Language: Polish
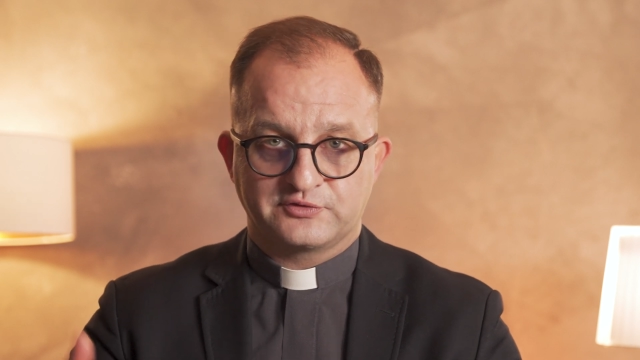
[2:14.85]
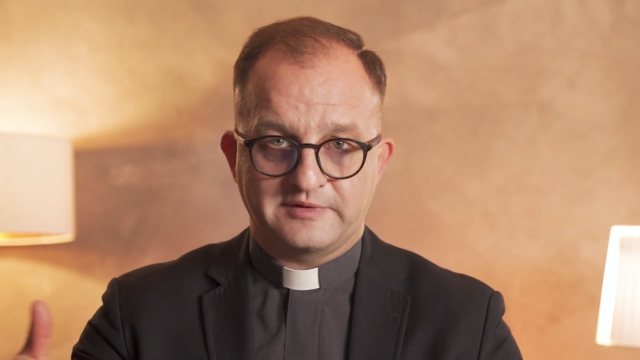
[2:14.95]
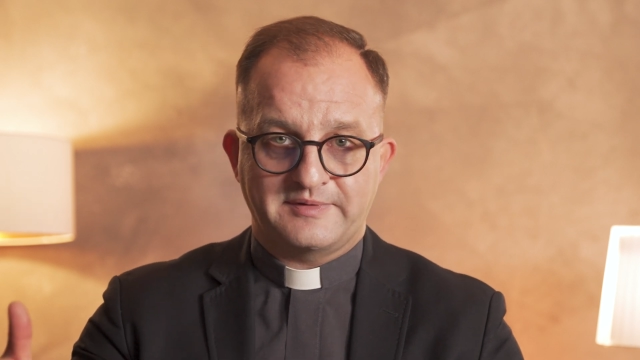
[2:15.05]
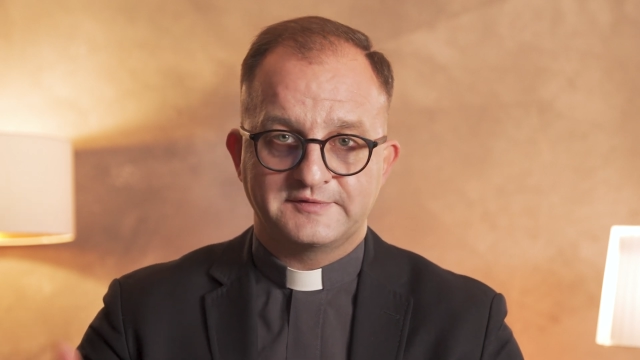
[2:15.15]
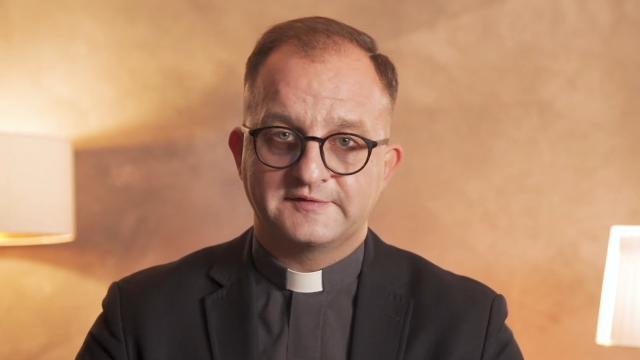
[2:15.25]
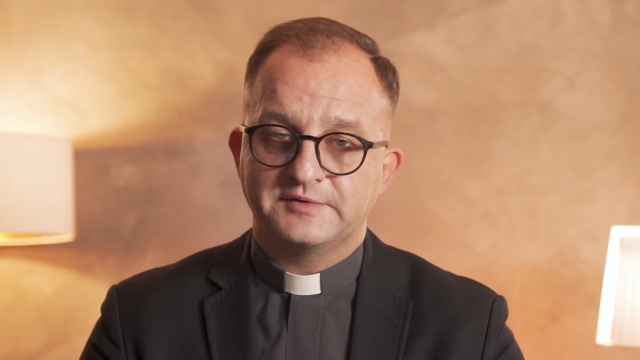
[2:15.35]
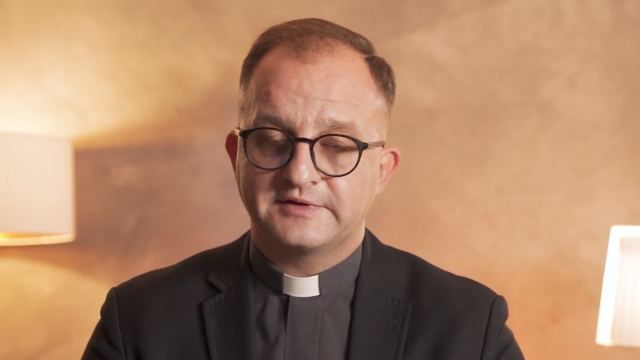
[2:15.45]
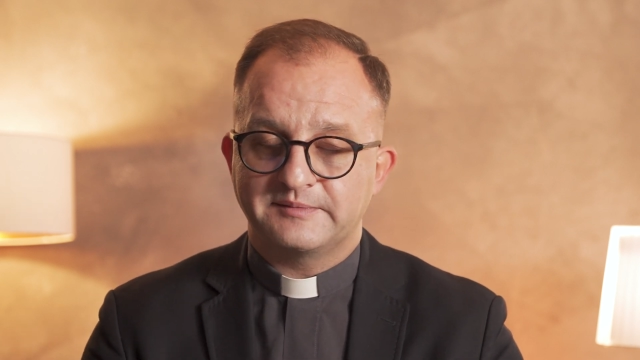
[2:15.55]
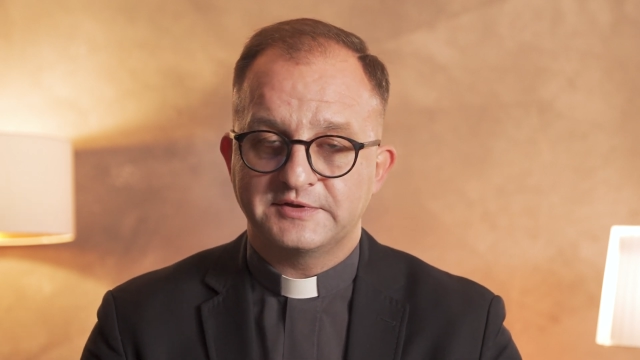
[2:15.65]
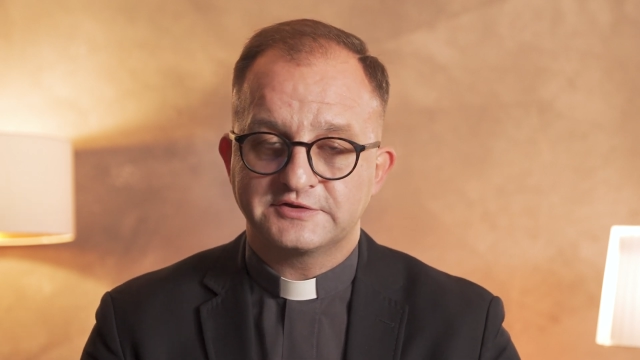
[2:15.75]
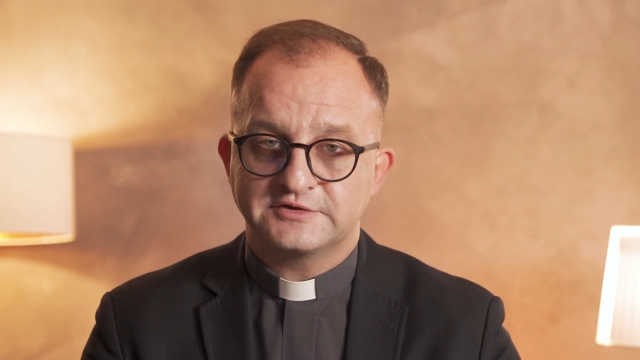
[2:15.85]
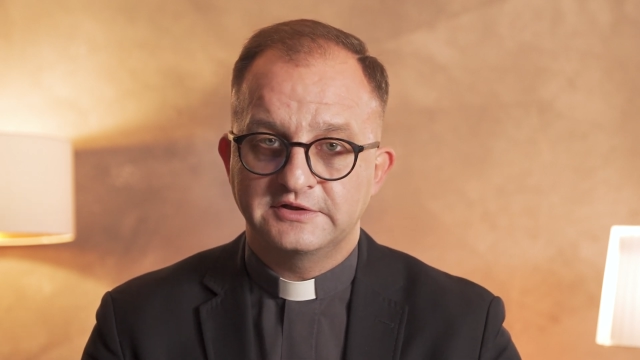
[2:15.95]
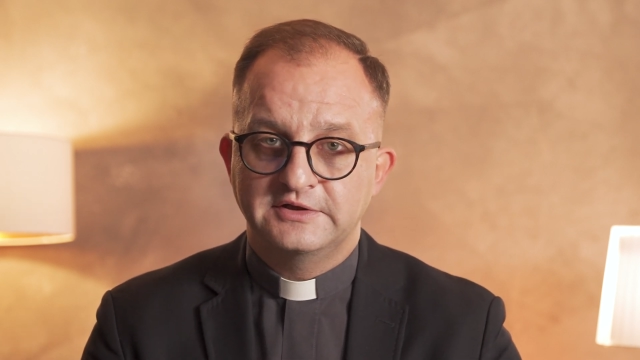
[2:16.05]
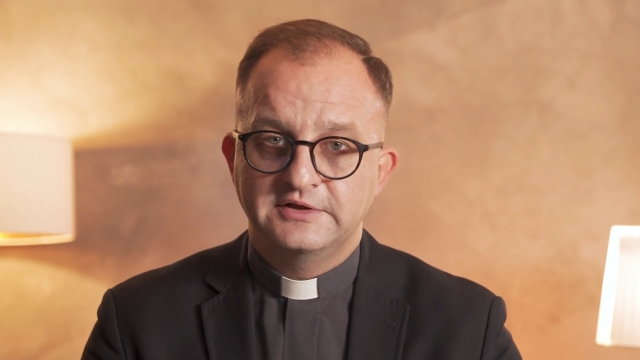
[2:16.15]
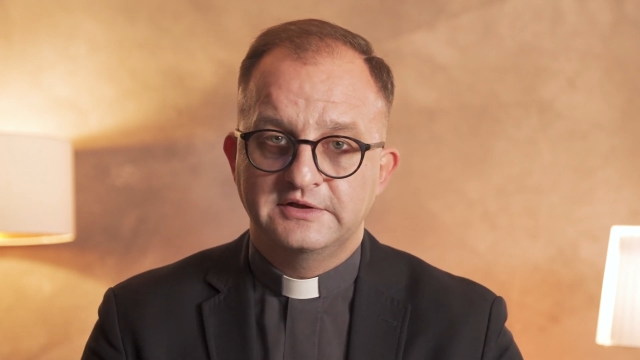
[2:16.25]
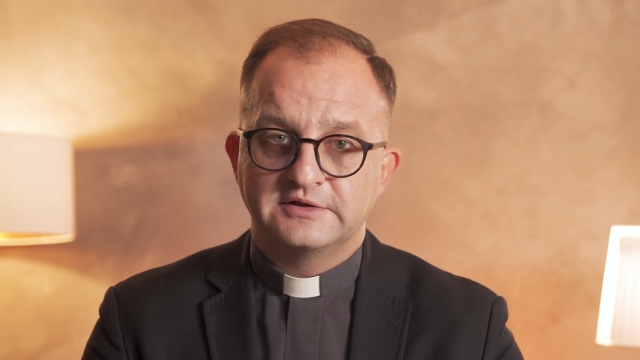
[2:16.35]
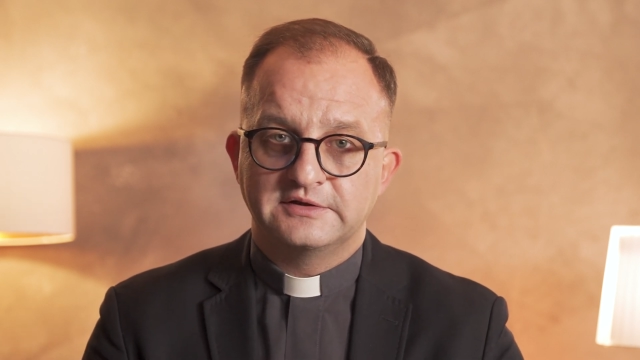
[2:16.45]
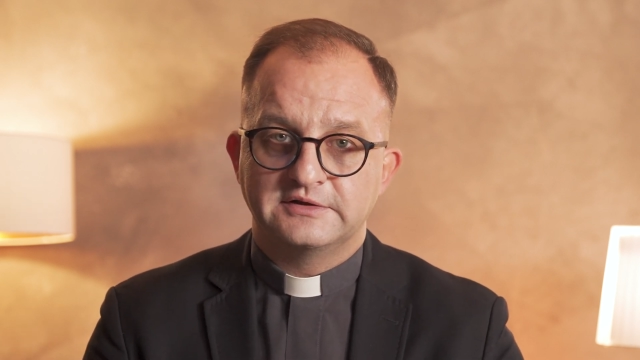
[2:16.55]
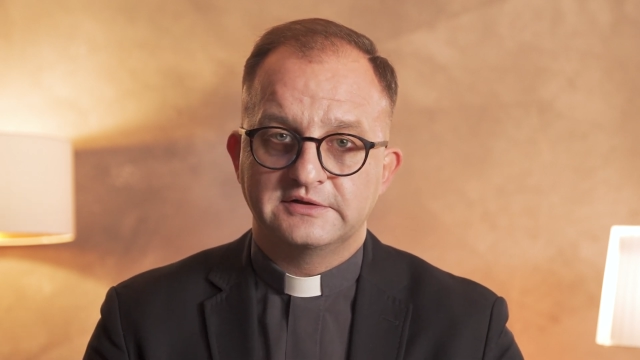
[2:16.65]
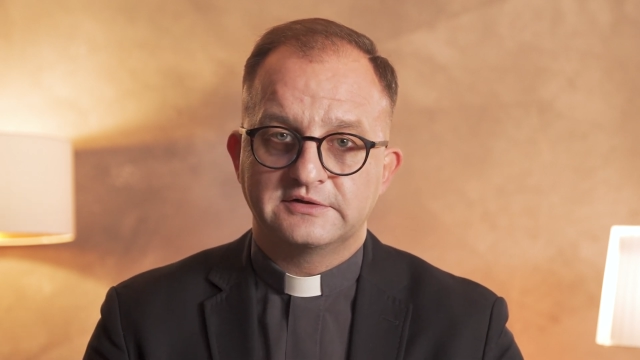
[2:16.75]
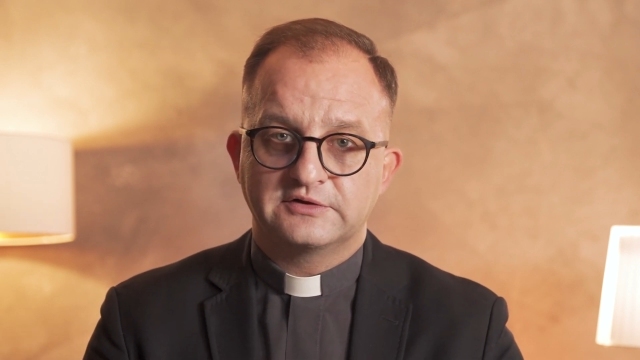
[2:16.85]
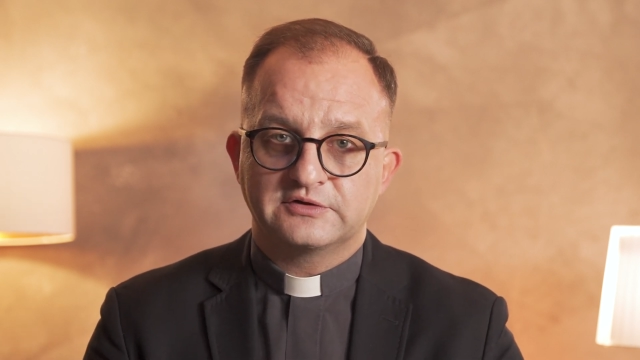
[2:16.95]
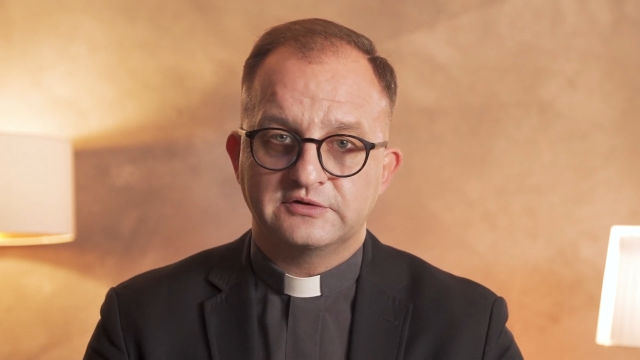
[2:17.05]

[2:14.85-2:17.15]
która ma być zbyta, mieści y,